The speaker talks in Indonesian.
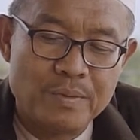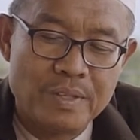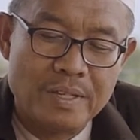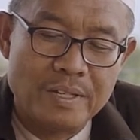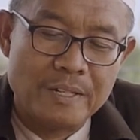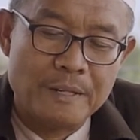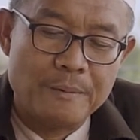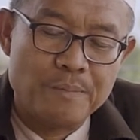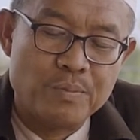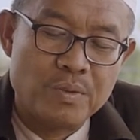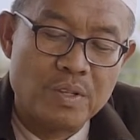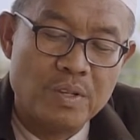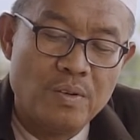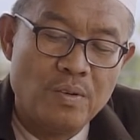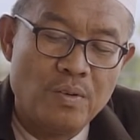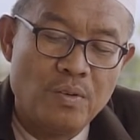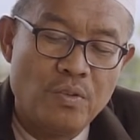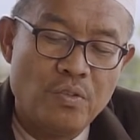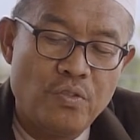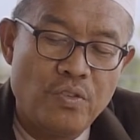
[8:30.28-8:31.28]
Jadi
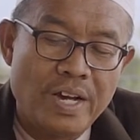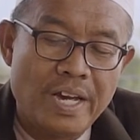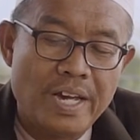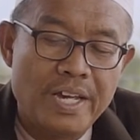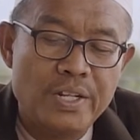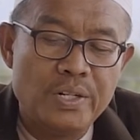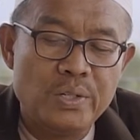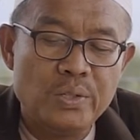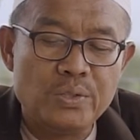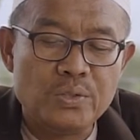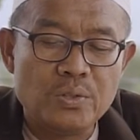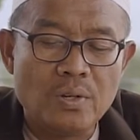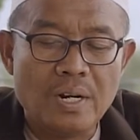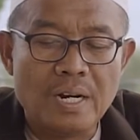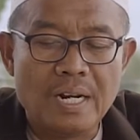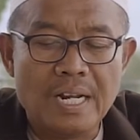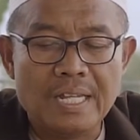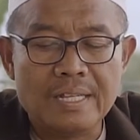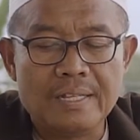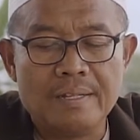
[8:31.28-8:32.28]
fa in
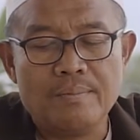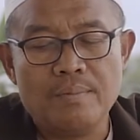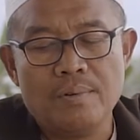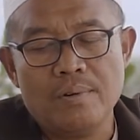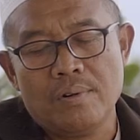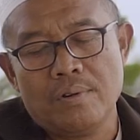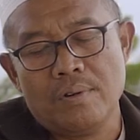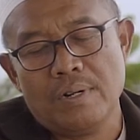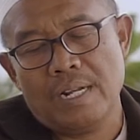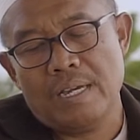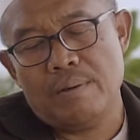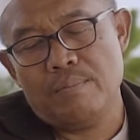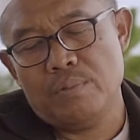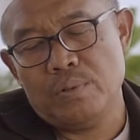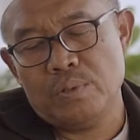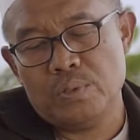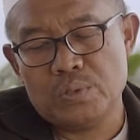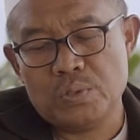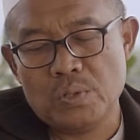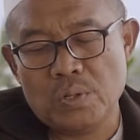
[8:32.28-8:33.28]
sholat mongko
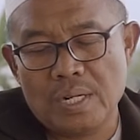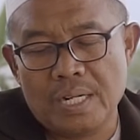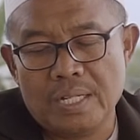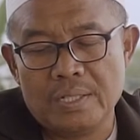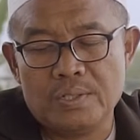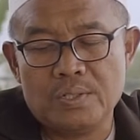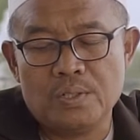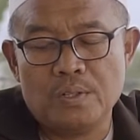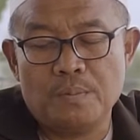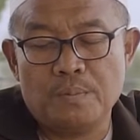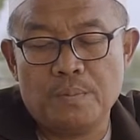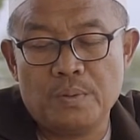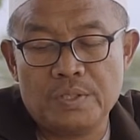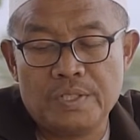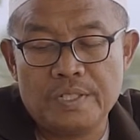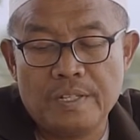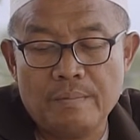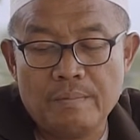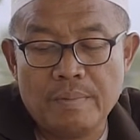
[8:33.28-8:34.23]
lamun sholat sapa si